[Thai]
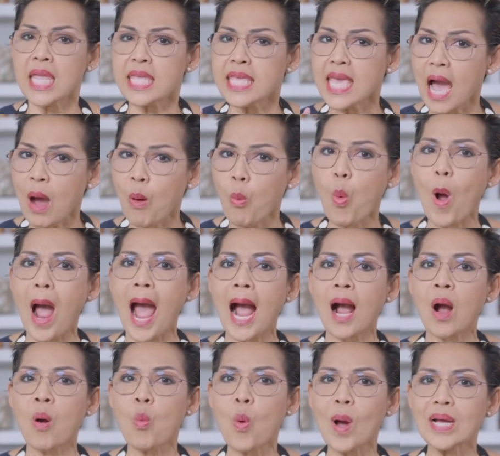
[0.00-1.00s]
อย่าหวัง
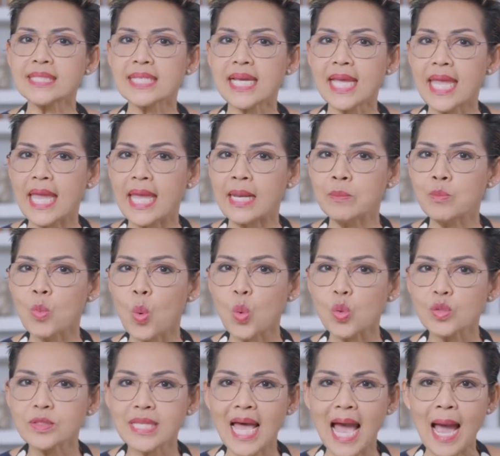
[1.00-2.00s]
ว่าจะเห็นหมู
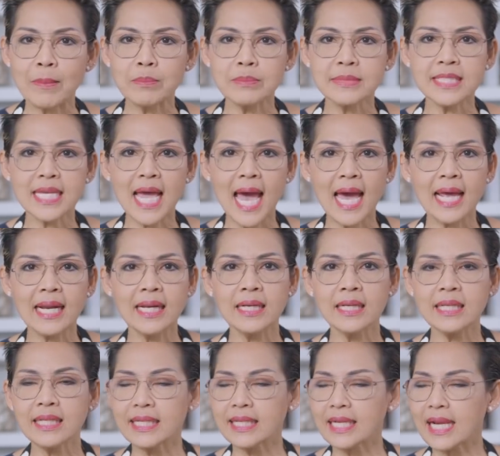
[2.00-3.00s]
สามชั้น
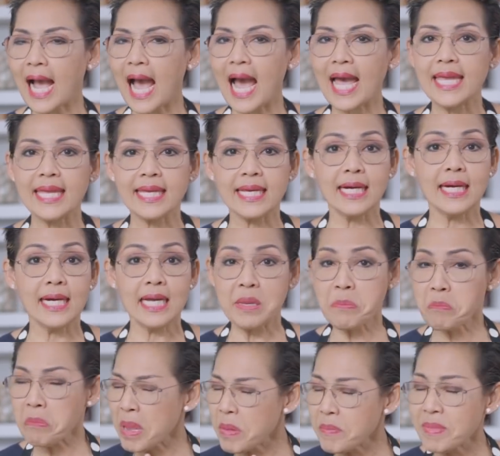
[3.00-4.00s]
ไก่เกย
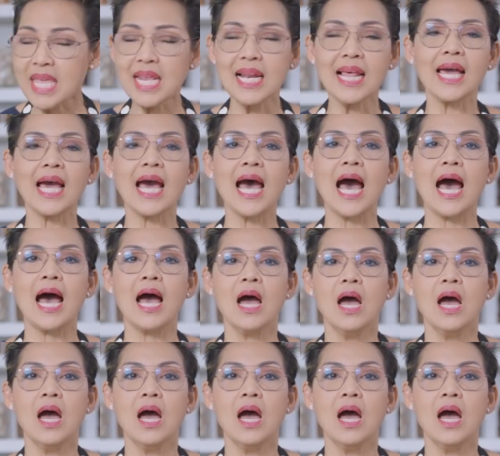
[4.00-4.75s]
ไม่มีเลยค่ะ